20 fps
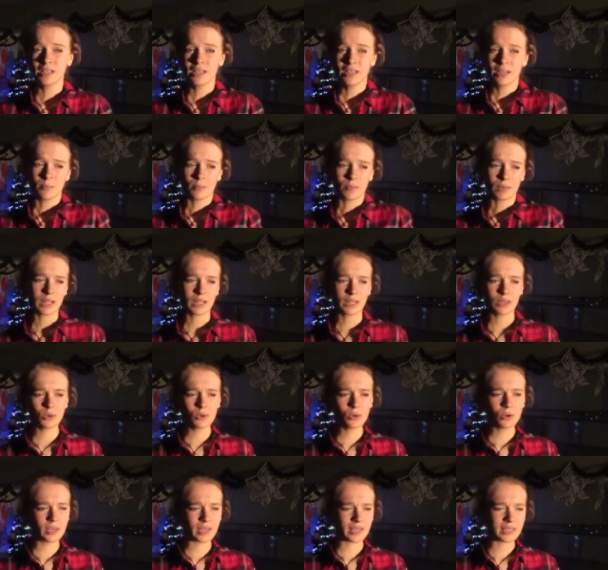
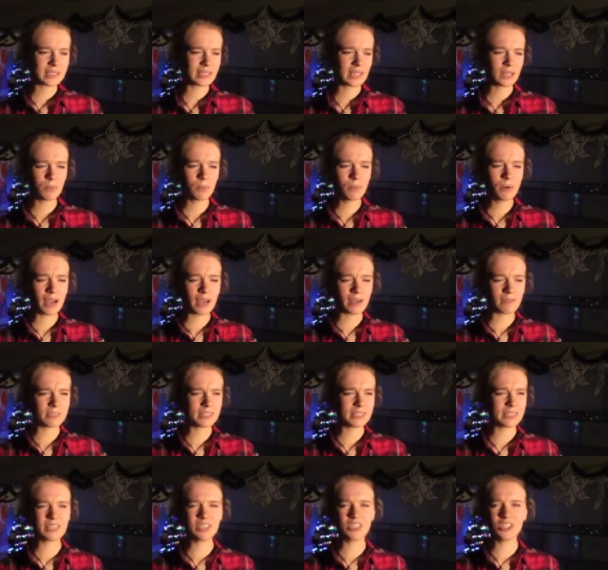Молодой, раздолбай,
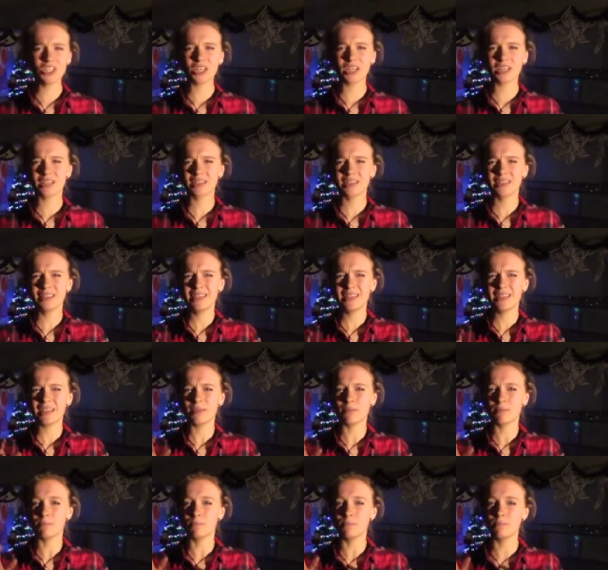весельчак — ты,
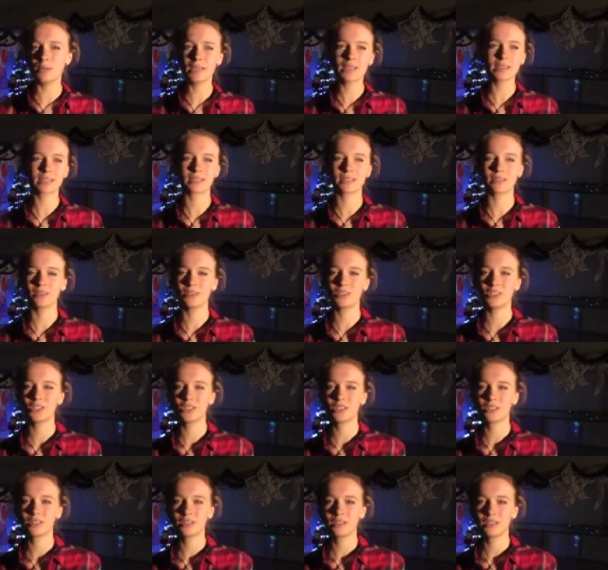бестолочь.
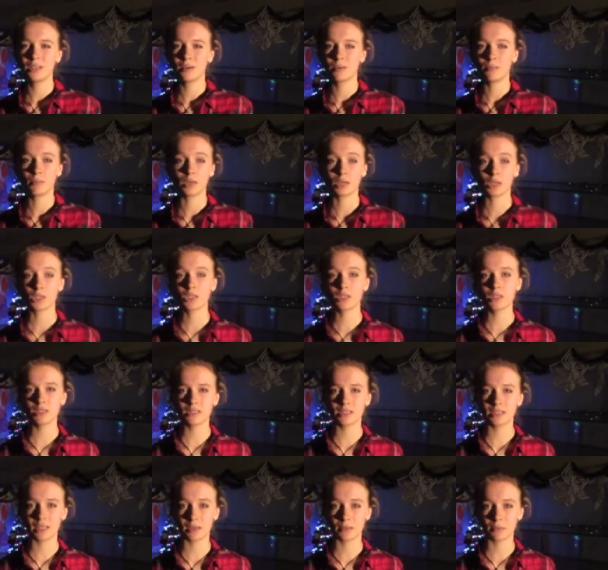Моя жизнь
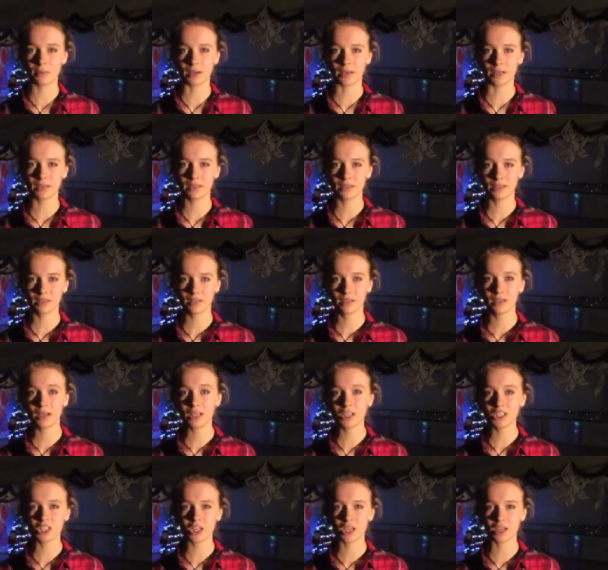закипает, как
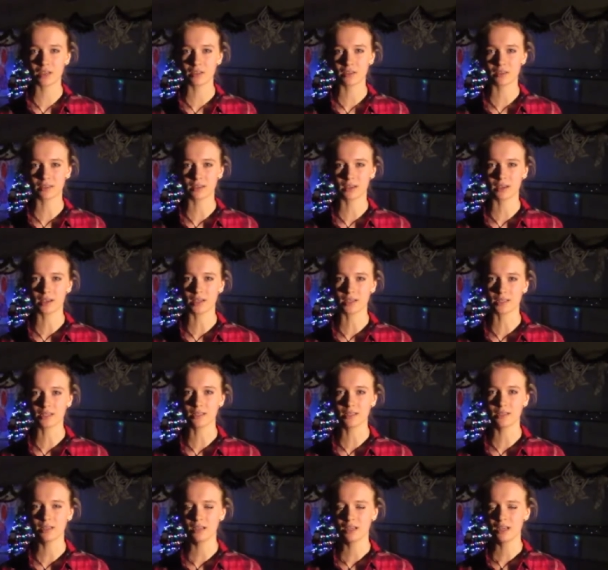чайник на газе.
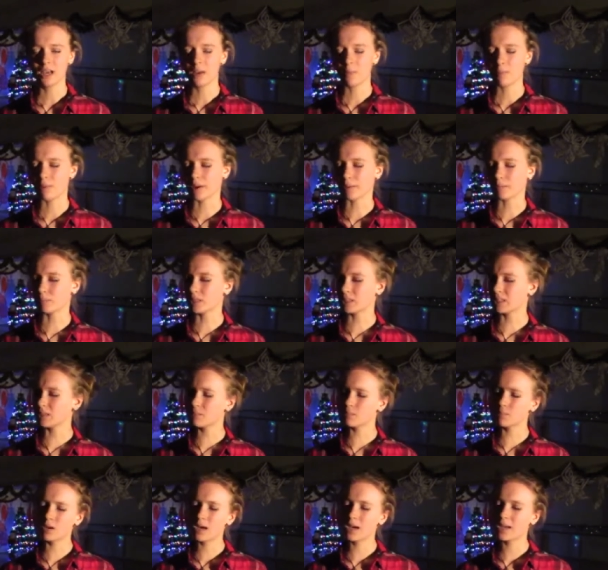Пар
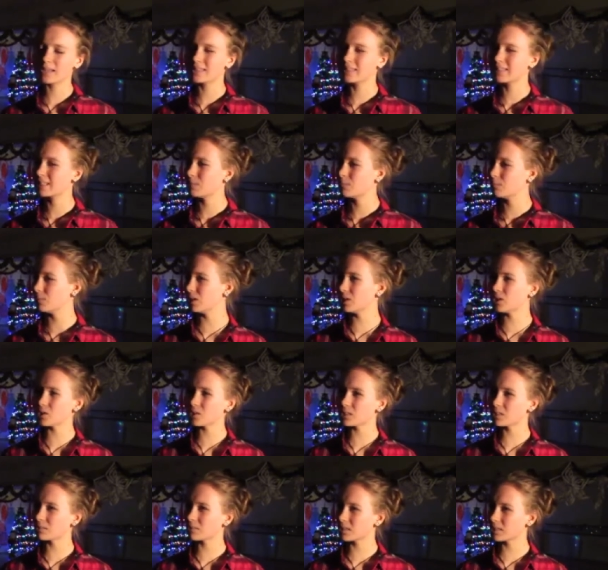поднимается и
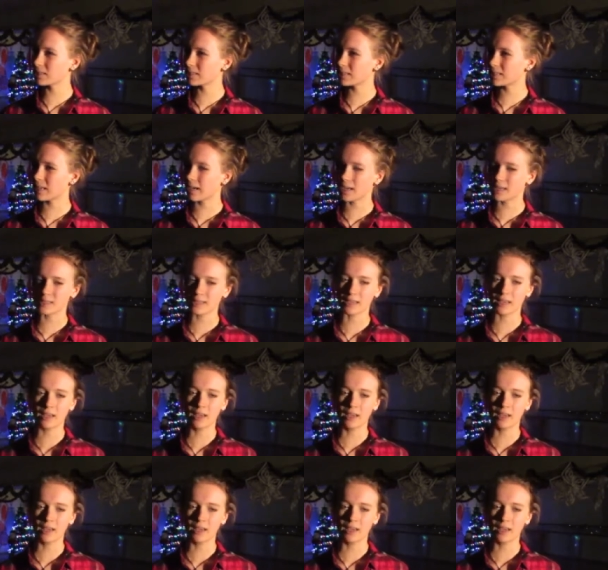бьется в экстазе.